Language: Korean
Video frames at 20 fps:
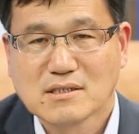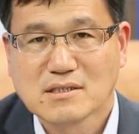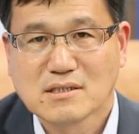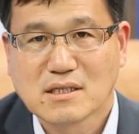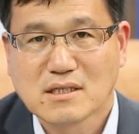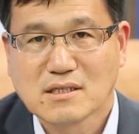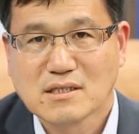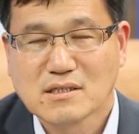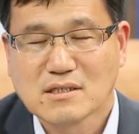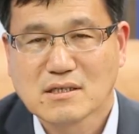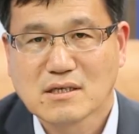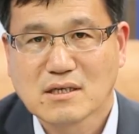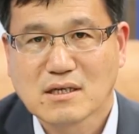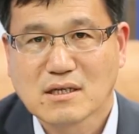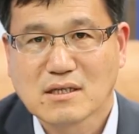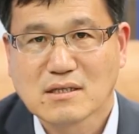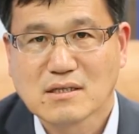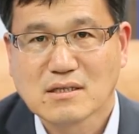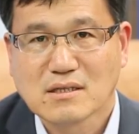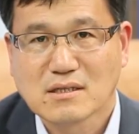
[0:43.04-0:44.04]
지난
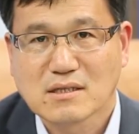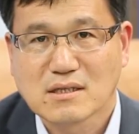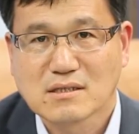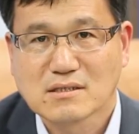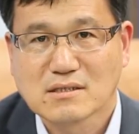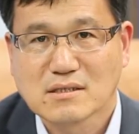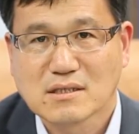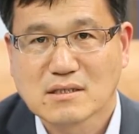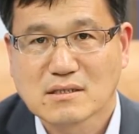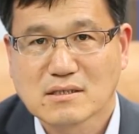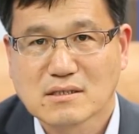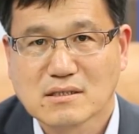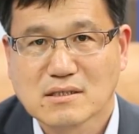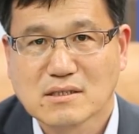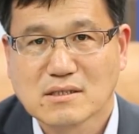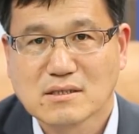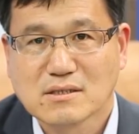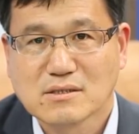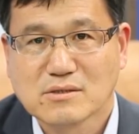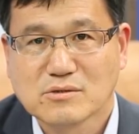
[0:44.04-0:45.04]
2년간
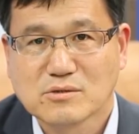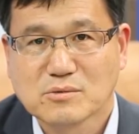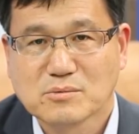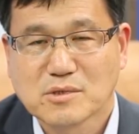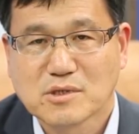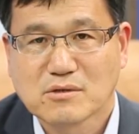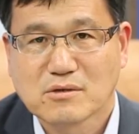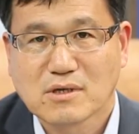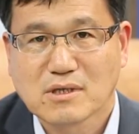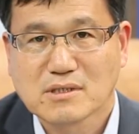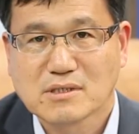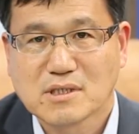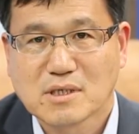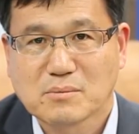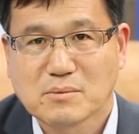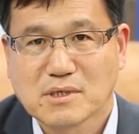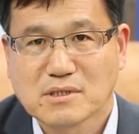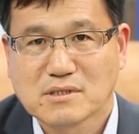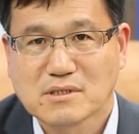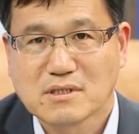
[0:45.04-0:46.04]
단체장들이 주민과
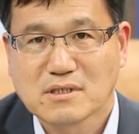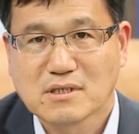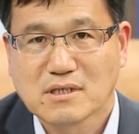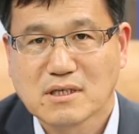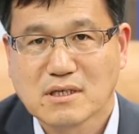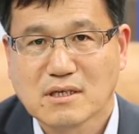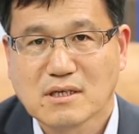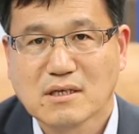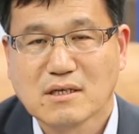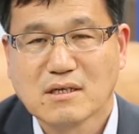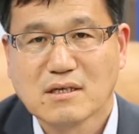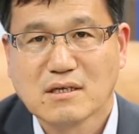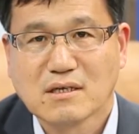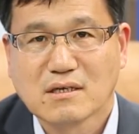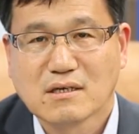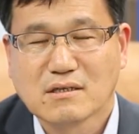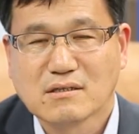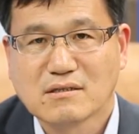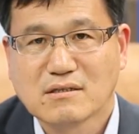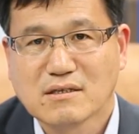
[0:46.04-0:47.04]
지역 발전을 위해
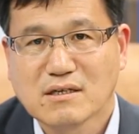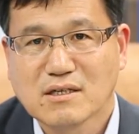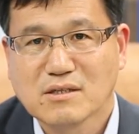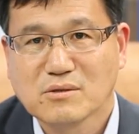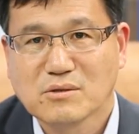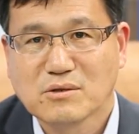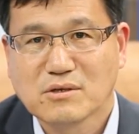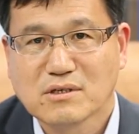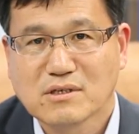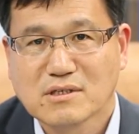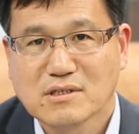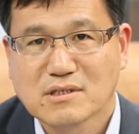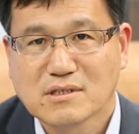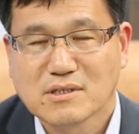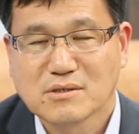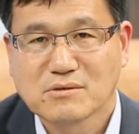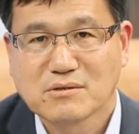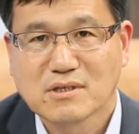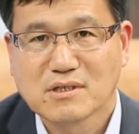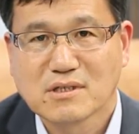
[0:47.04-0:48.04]
어떠한
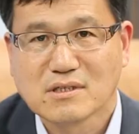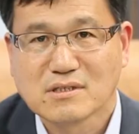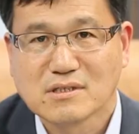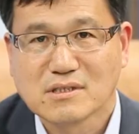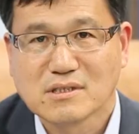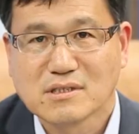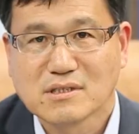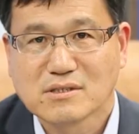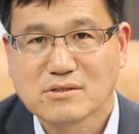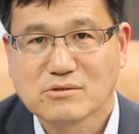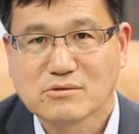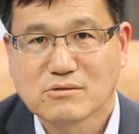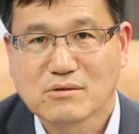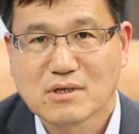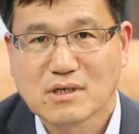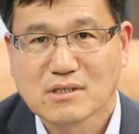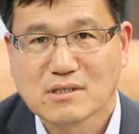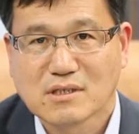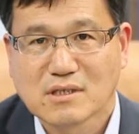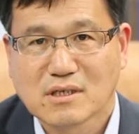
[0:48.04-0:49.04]
노력을 기울였는지
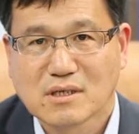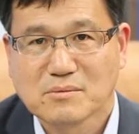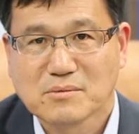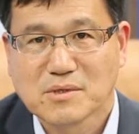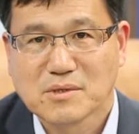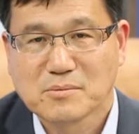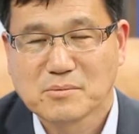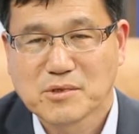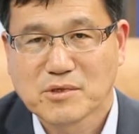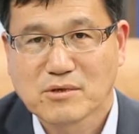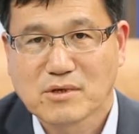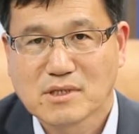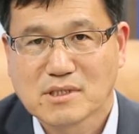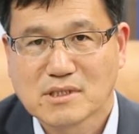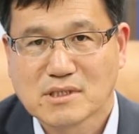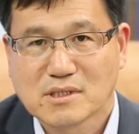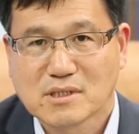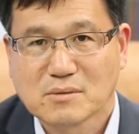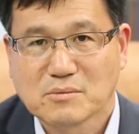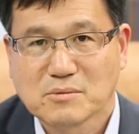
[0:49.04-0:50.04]
중간 점검이
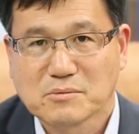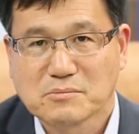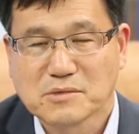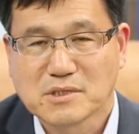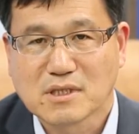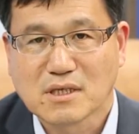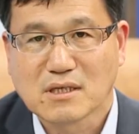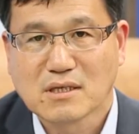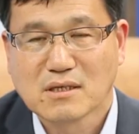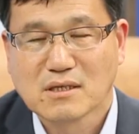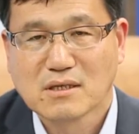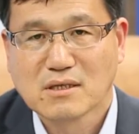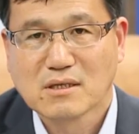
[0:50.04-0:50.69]
필요한 시점입니다.